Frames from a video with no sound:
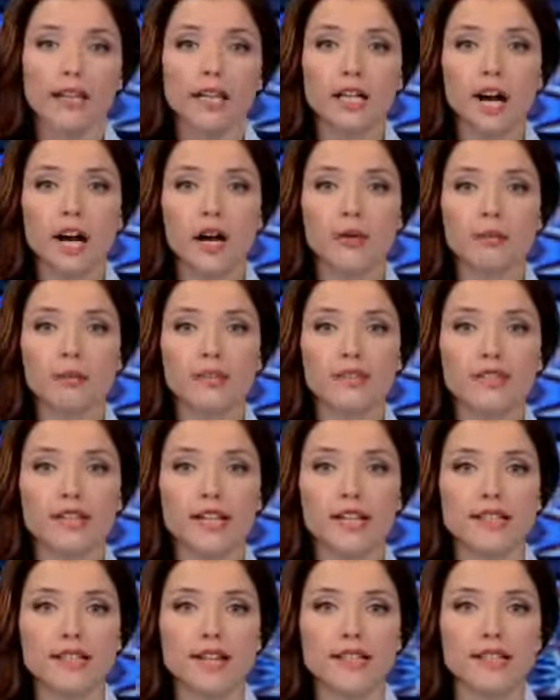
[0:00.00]
Однако
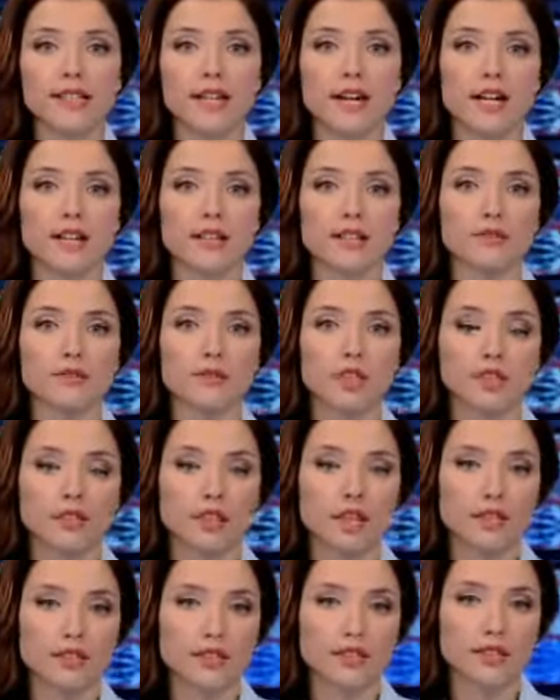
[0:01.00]
компенсация за разрыв
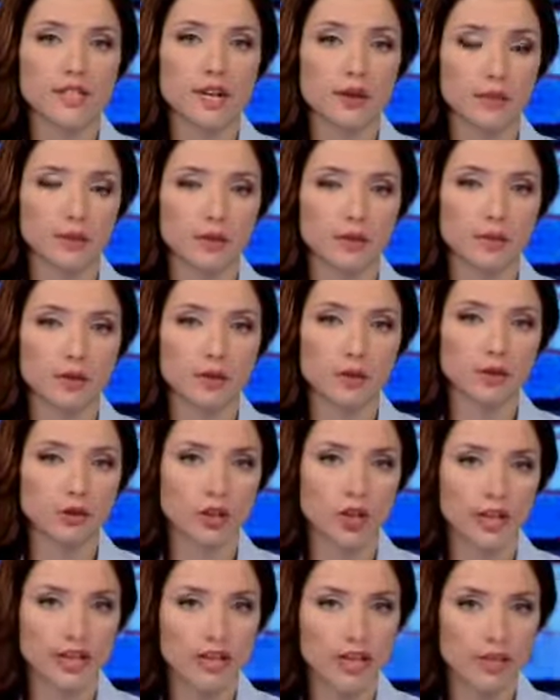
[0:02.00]
контрактов с западными
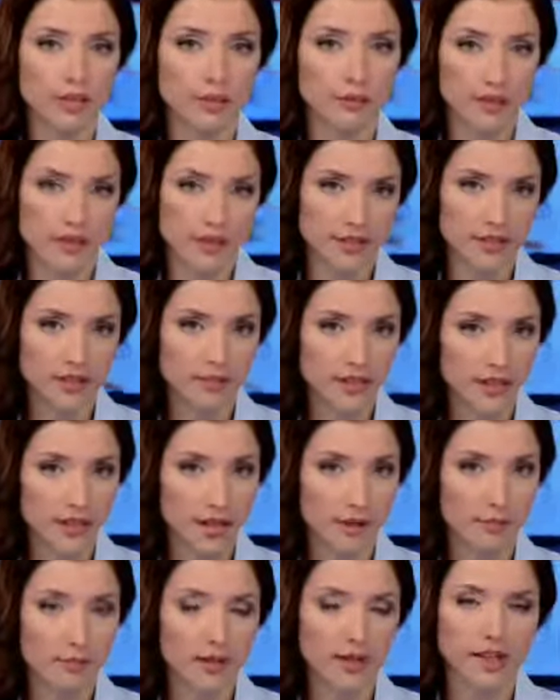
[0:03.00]
контрагентами российские
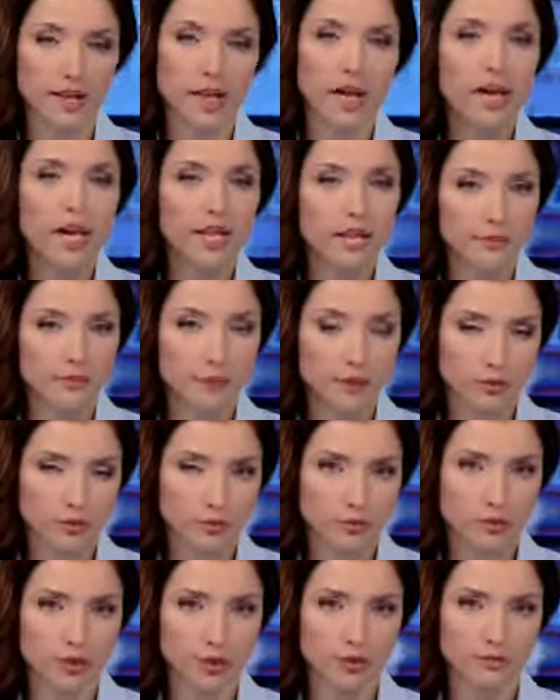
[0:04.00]
компании не не
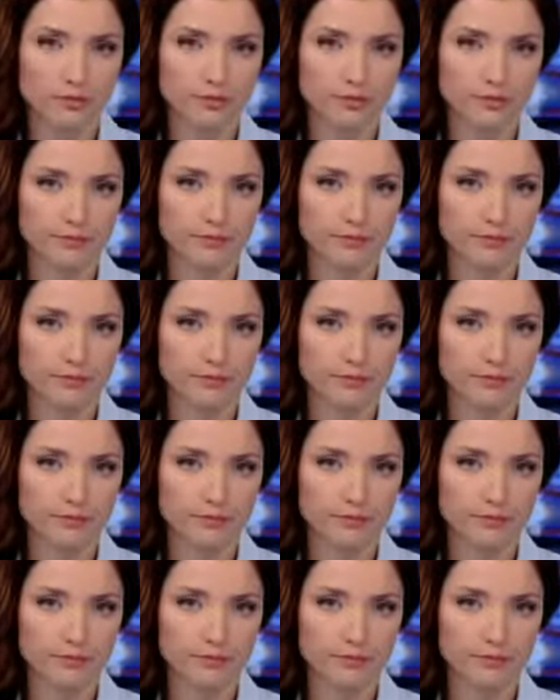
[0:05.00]
получат?